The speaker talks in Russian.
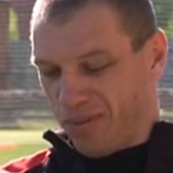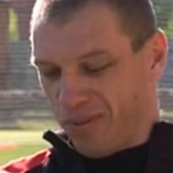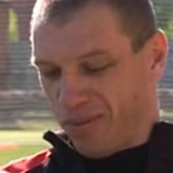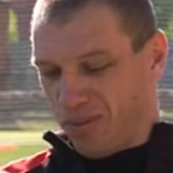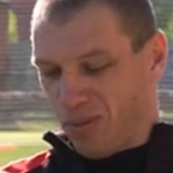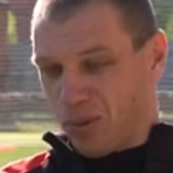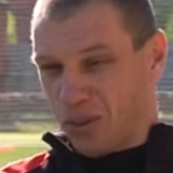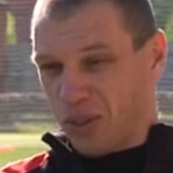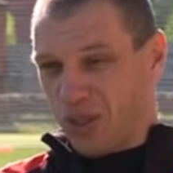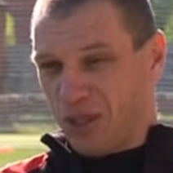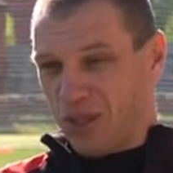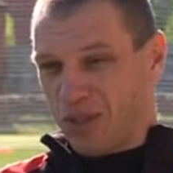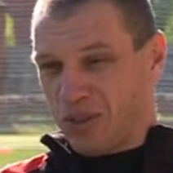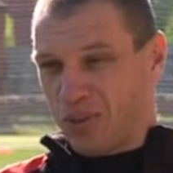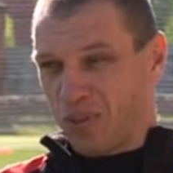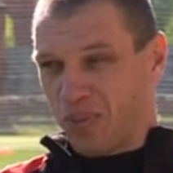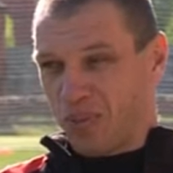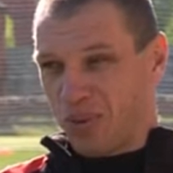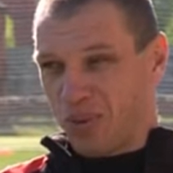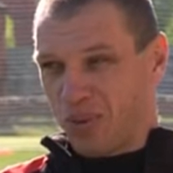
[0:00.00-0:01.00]
в той же Лиге
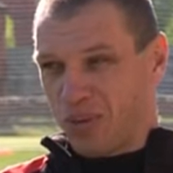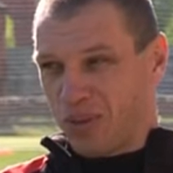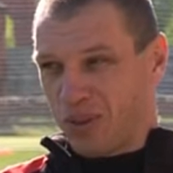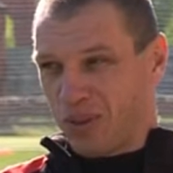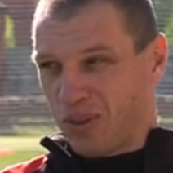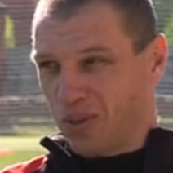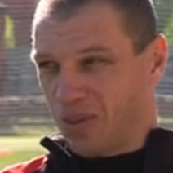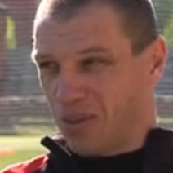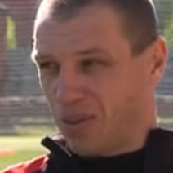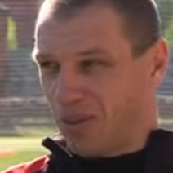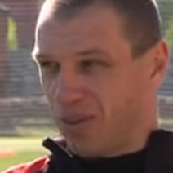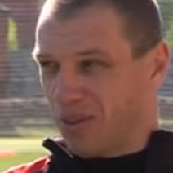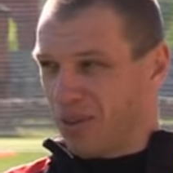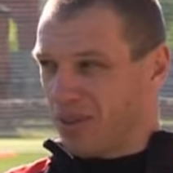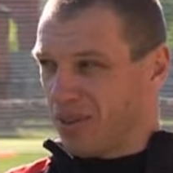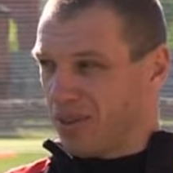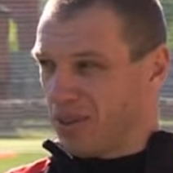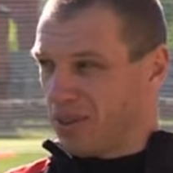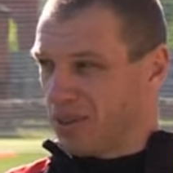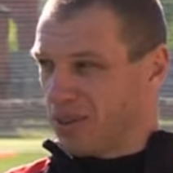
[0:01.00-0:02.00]
Чемпионов, все равно
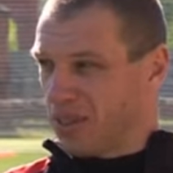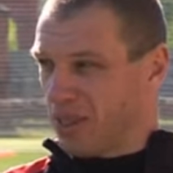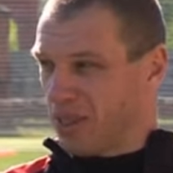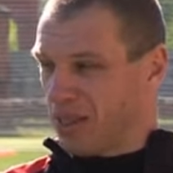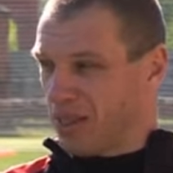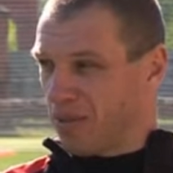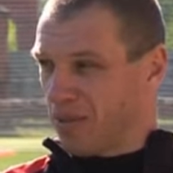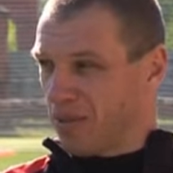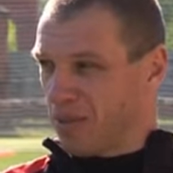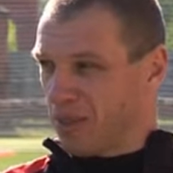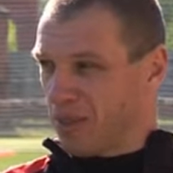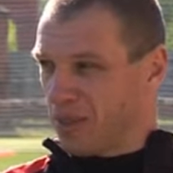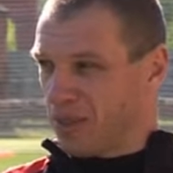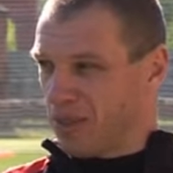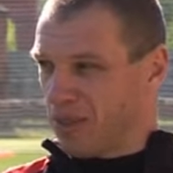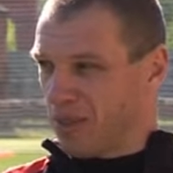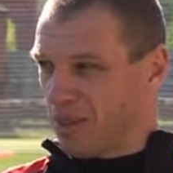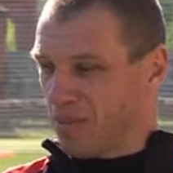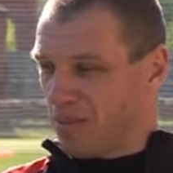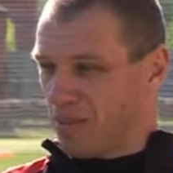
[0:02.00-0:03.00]
э, желание выиграть,
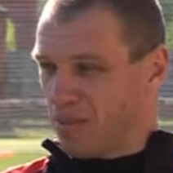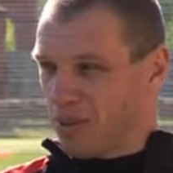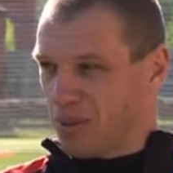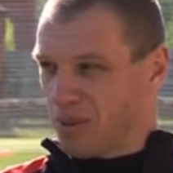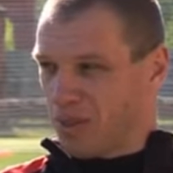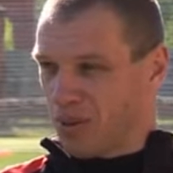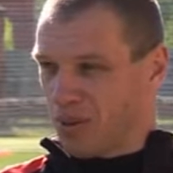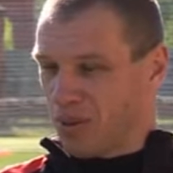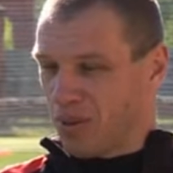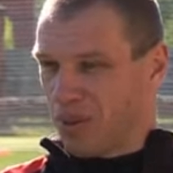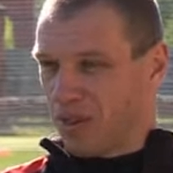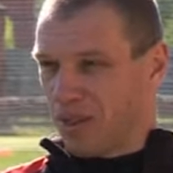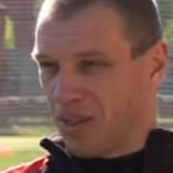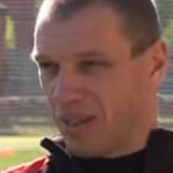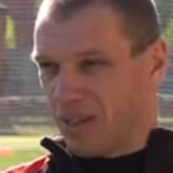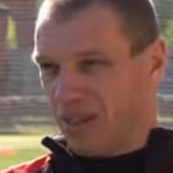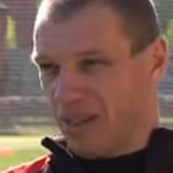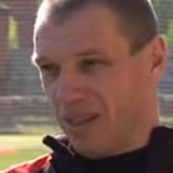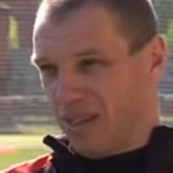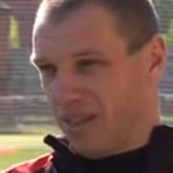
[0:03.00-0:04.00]
желание победить, оно,
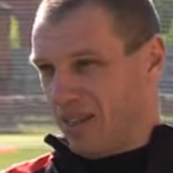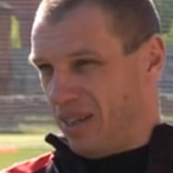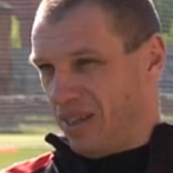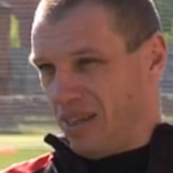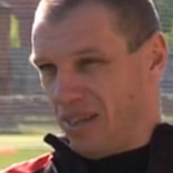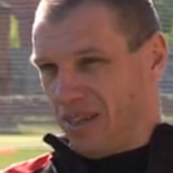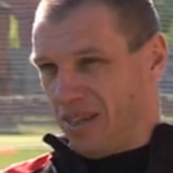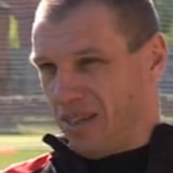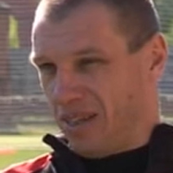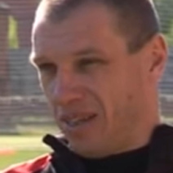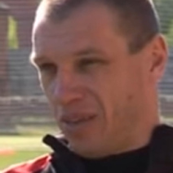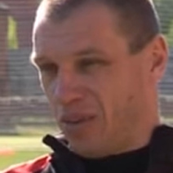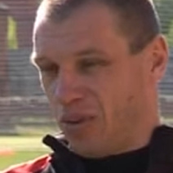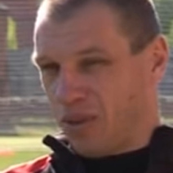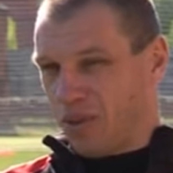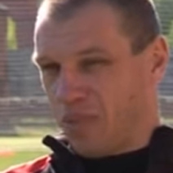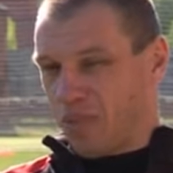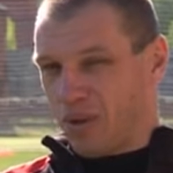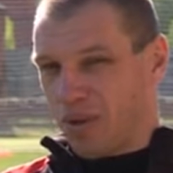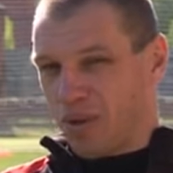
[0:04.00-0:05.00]
оно
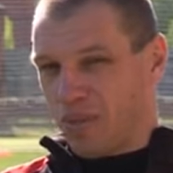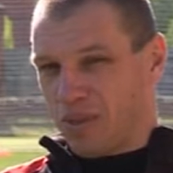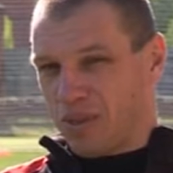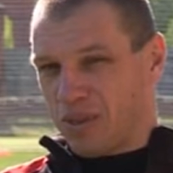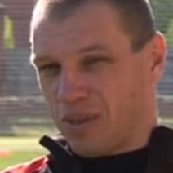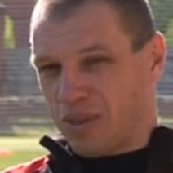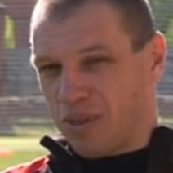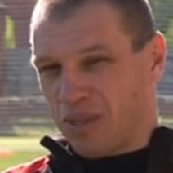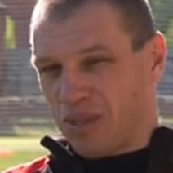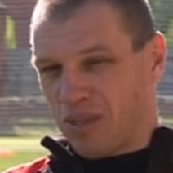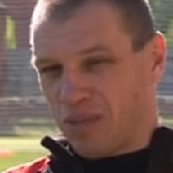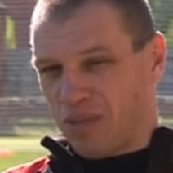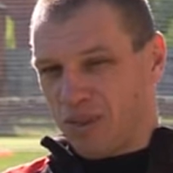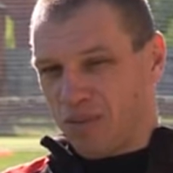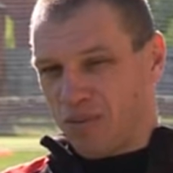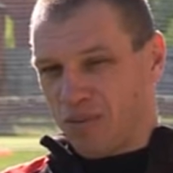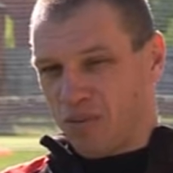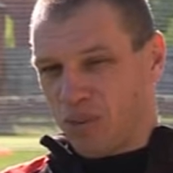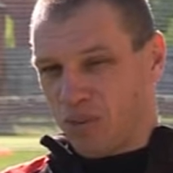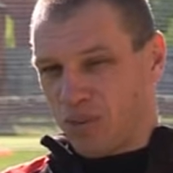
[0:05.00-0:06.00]
на первом месте стоит. И
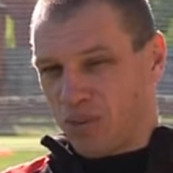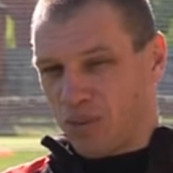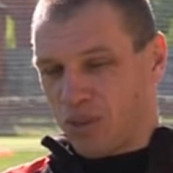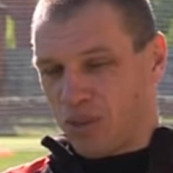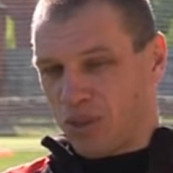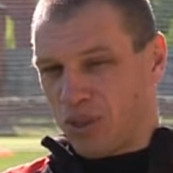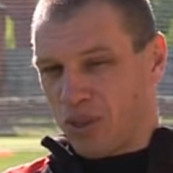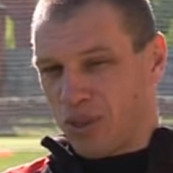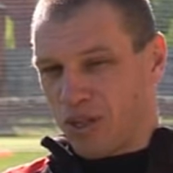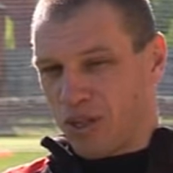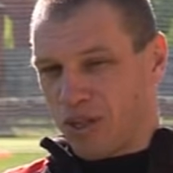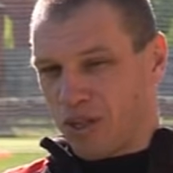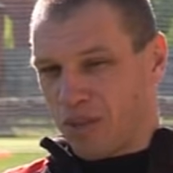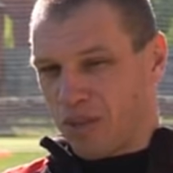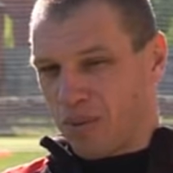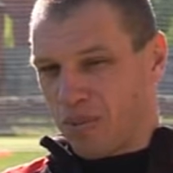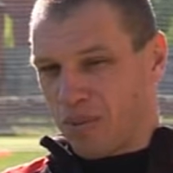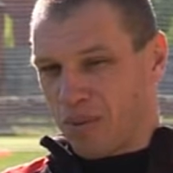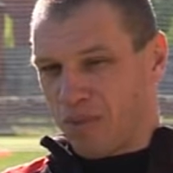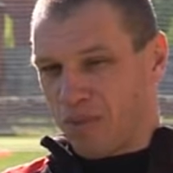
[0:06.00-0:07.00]
ни в коем случае никаких
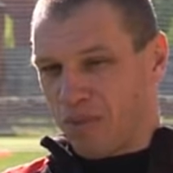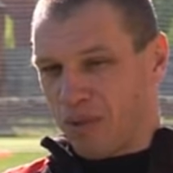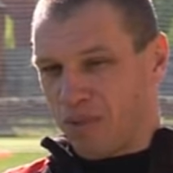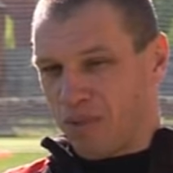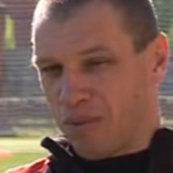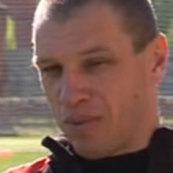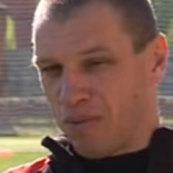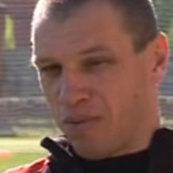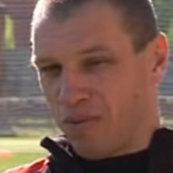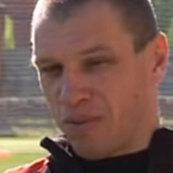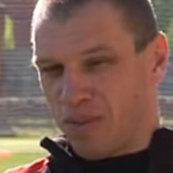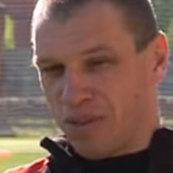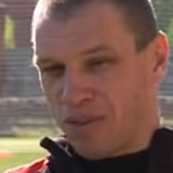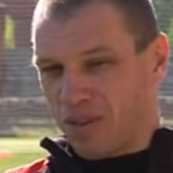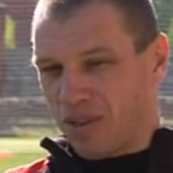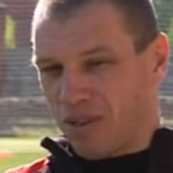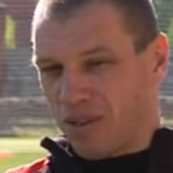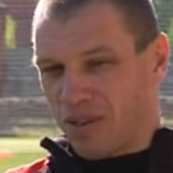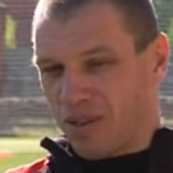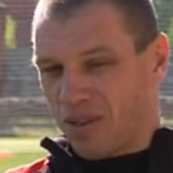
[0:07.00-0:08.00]
там компромиссов в виде
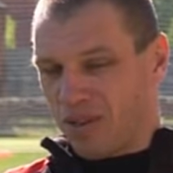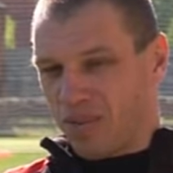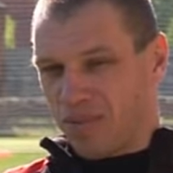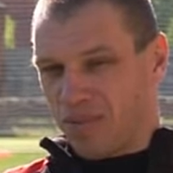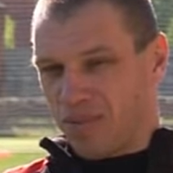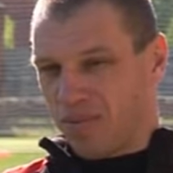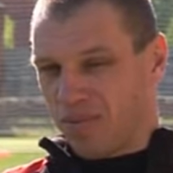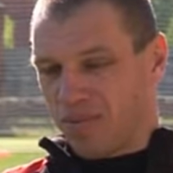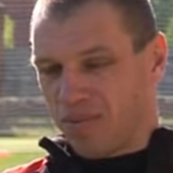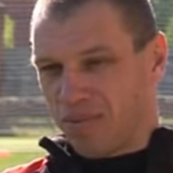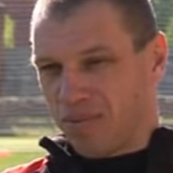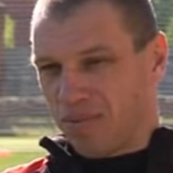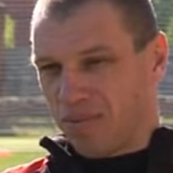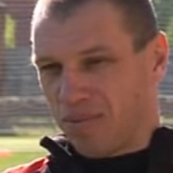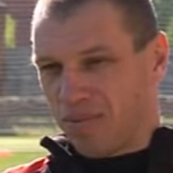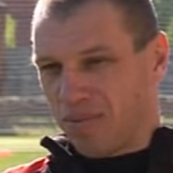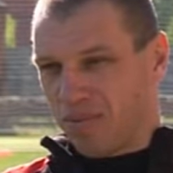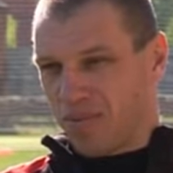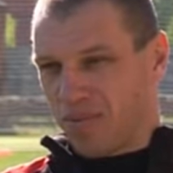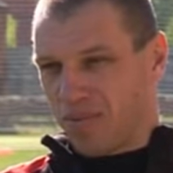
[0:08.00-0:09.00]
э,
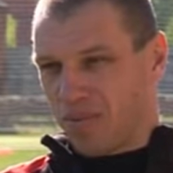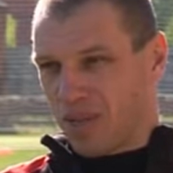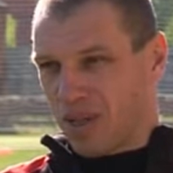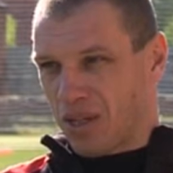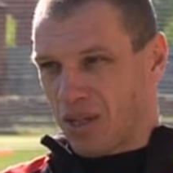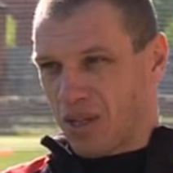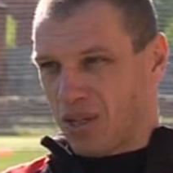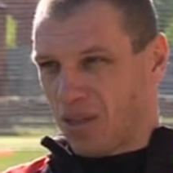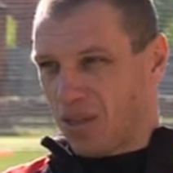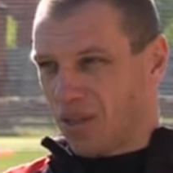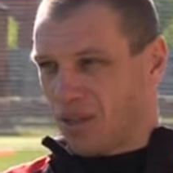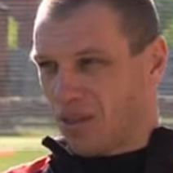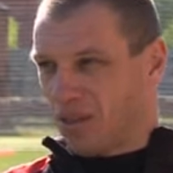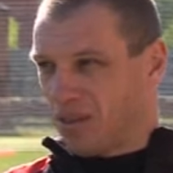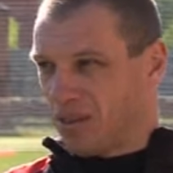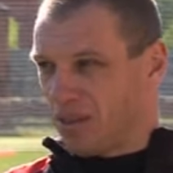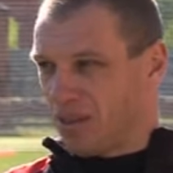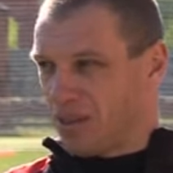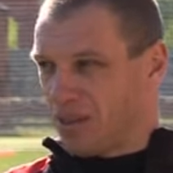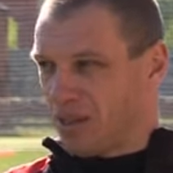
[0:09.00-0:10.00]
каких-то
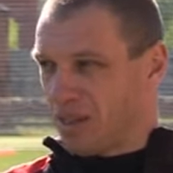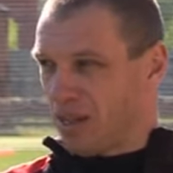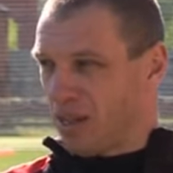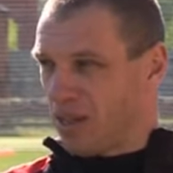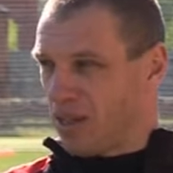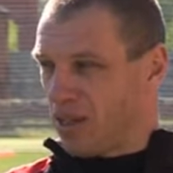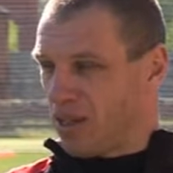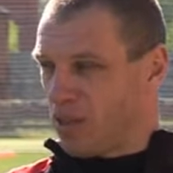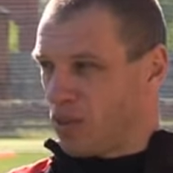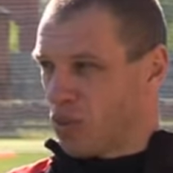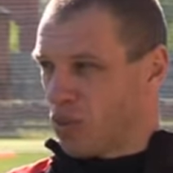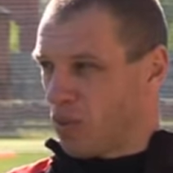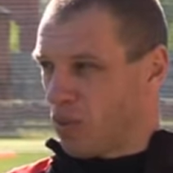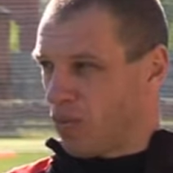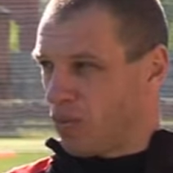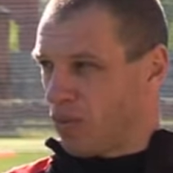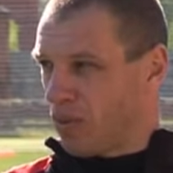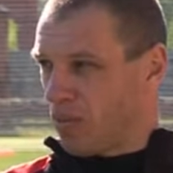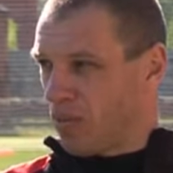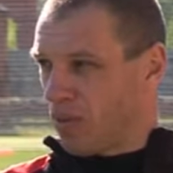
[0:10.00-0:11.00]
деления очков там,